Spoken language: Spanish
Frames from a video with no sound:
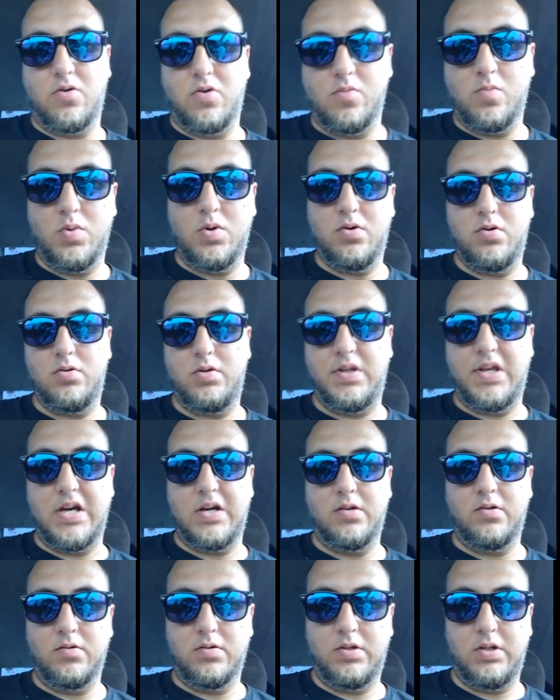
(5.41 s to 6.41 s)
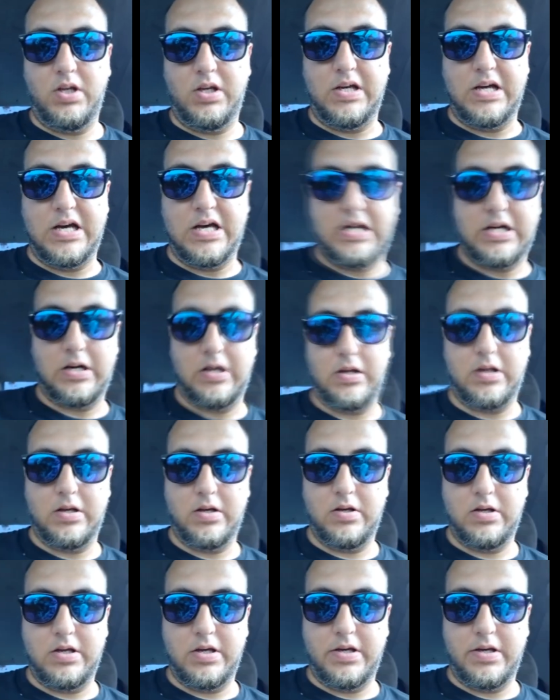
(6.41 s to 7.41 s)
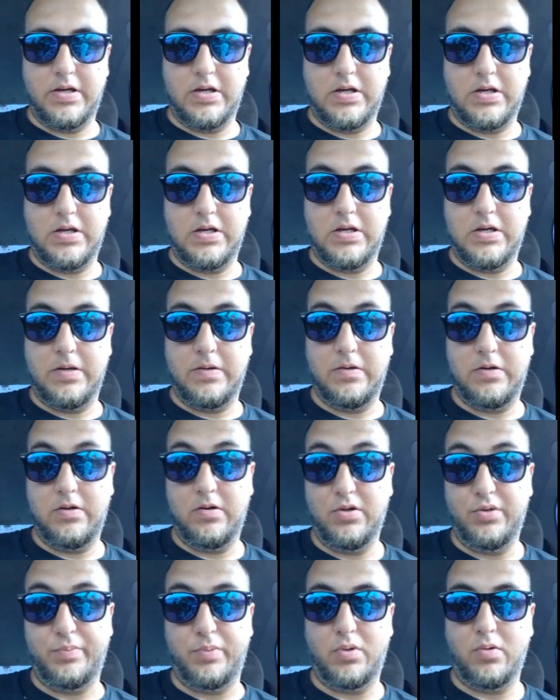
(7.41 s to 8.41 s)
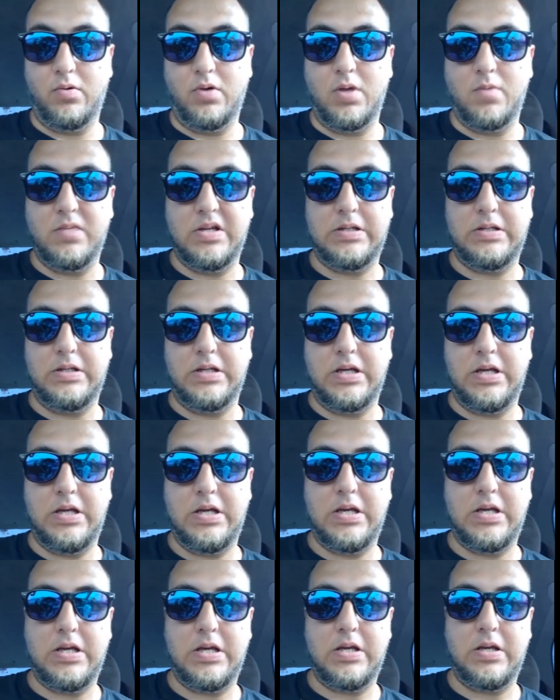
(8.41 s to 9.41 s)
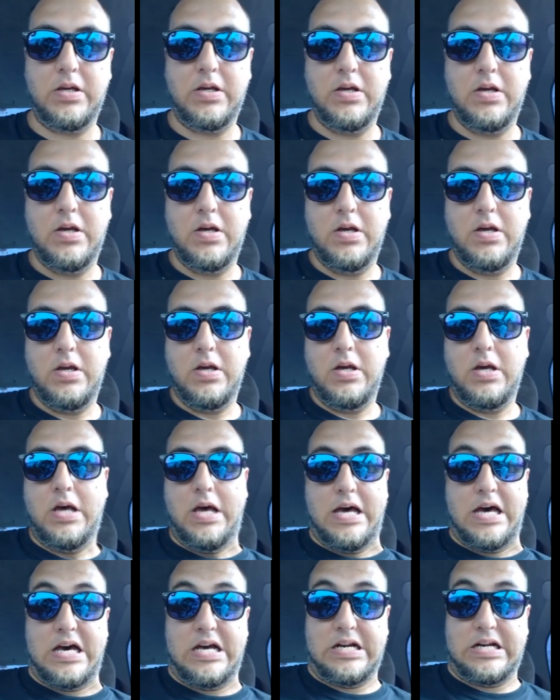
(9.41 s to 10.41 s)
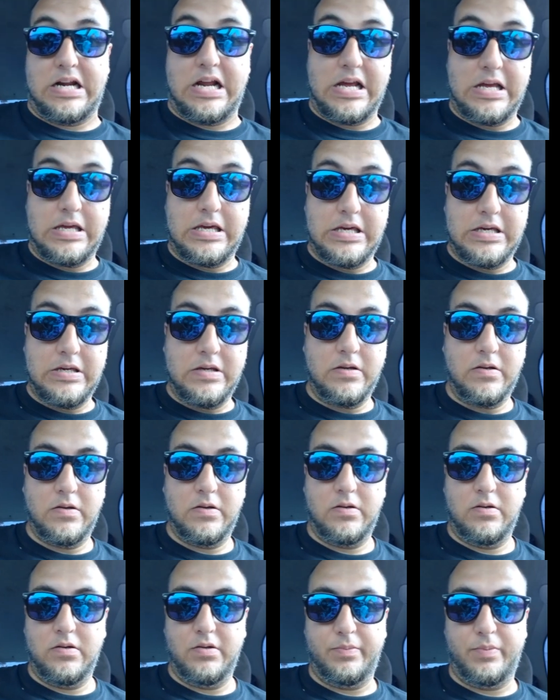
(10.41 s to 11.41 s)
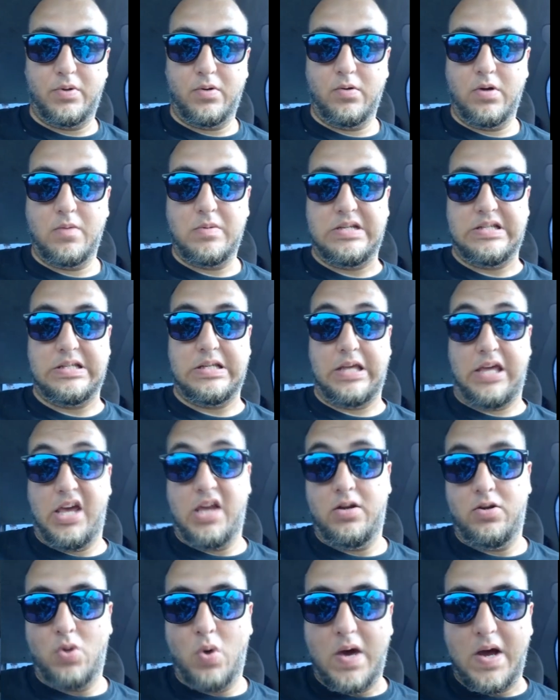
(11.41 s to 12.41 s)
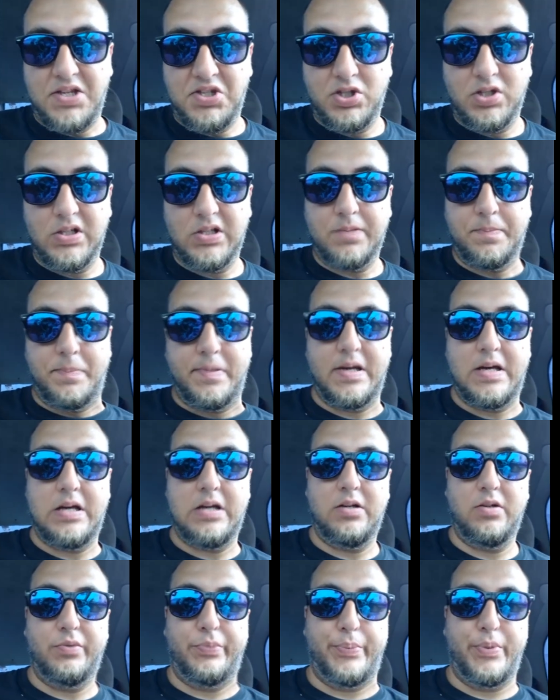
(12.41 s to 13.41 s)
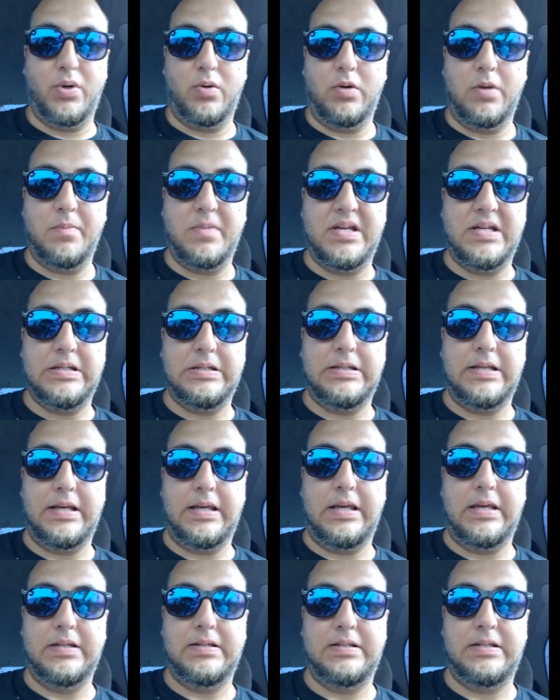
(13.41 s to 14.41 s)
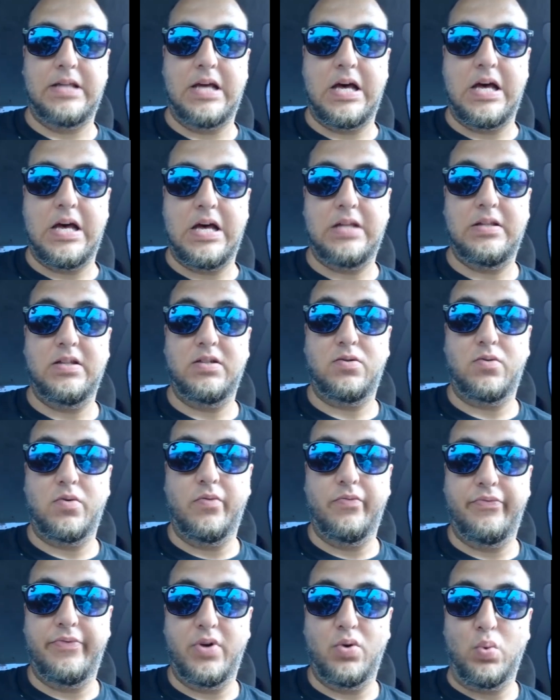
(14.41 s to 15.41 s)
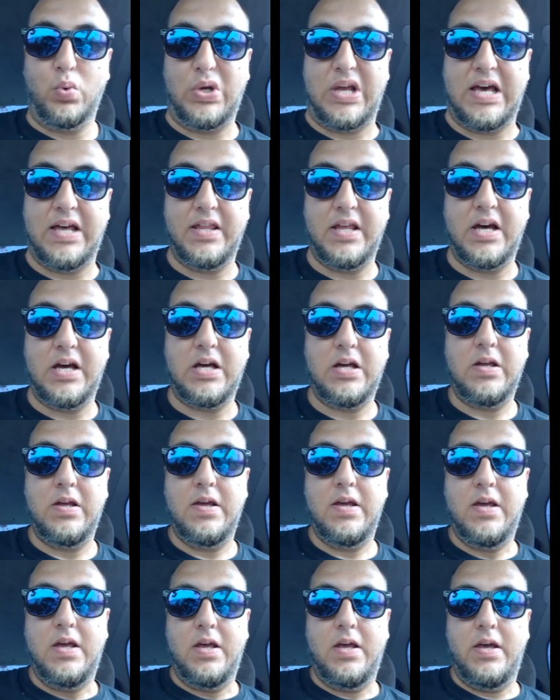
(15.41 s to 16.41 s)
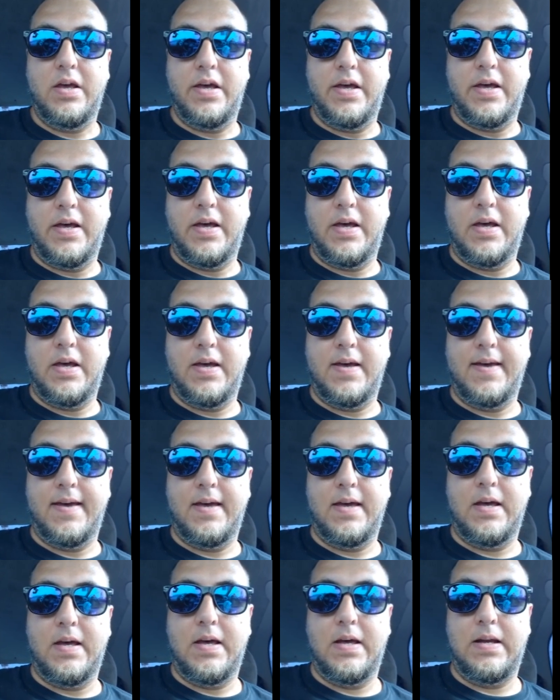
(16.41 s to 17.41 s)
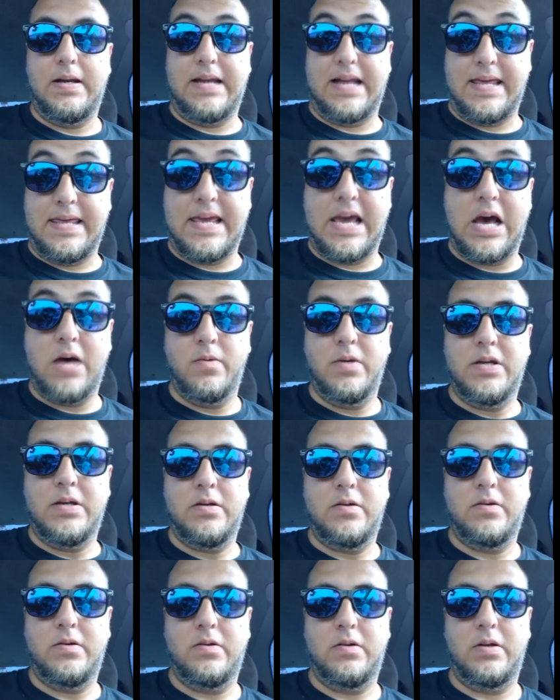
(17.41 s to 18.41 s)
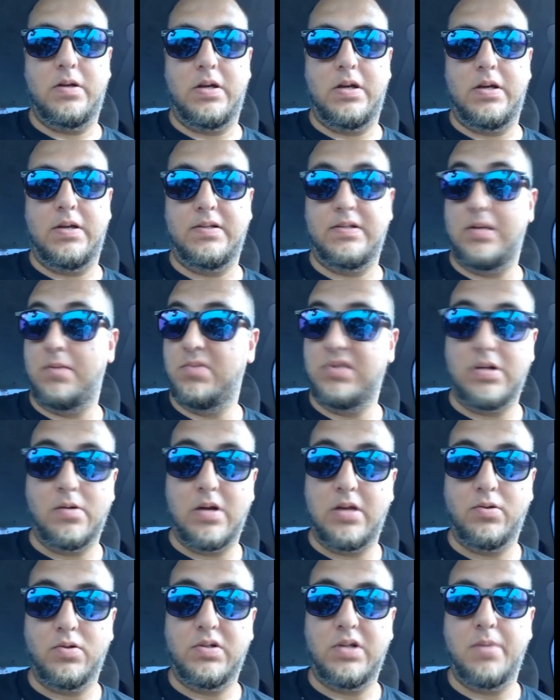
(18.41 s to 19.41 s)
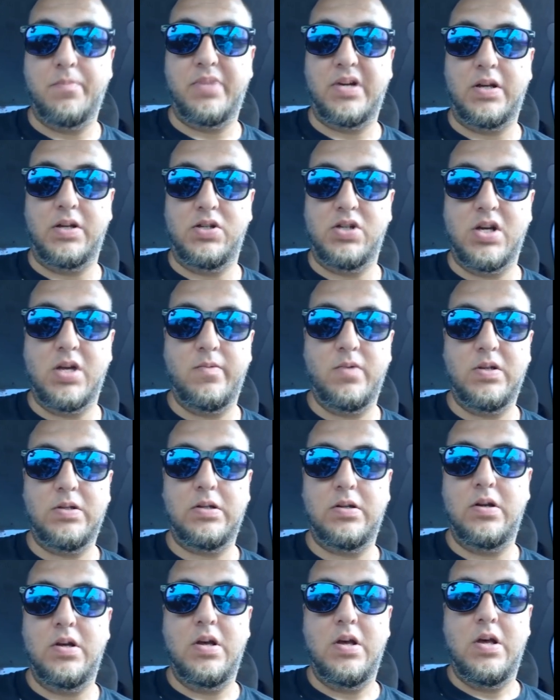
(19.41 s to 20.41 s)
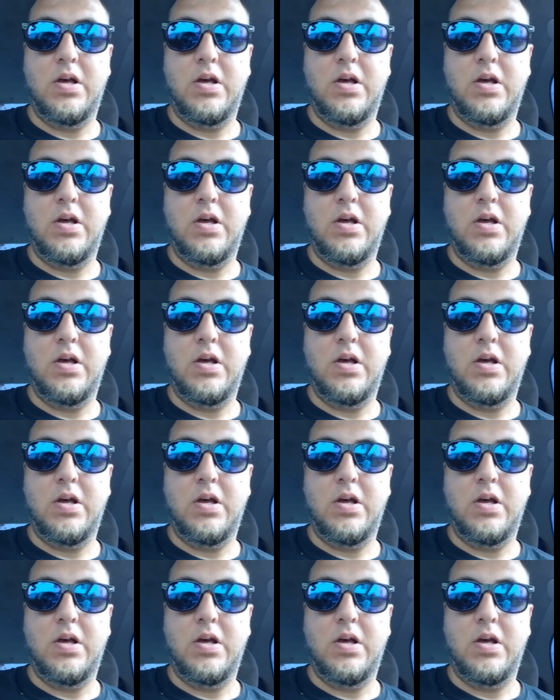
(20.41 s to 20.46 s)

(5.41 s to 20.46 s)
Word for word: cómo diagnosticar eh, los problemas de arranque, los problemas de que no hay chispa, los problemas de que está desconfigurada eh, la llave. Eh, estamos hablando siempre de Chevys.